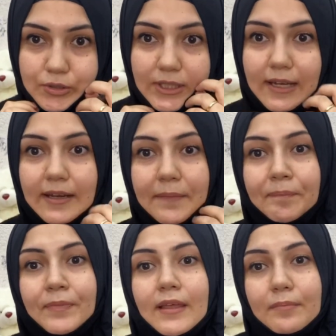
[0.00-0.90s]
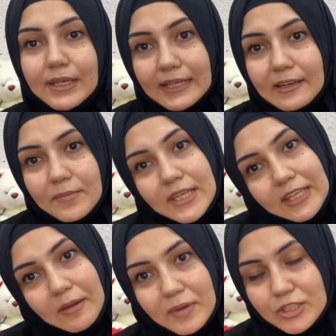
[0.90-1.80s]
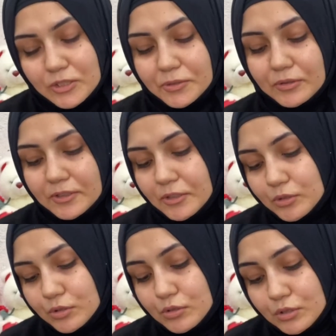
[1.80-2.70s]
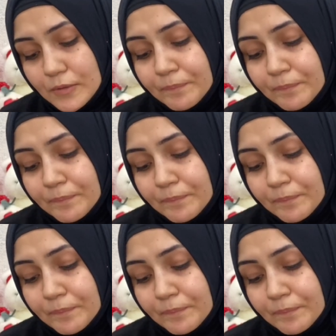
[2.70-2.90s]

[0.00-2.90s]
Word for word: Yani bir kremi iki amaçlı kullanıyorsunuz.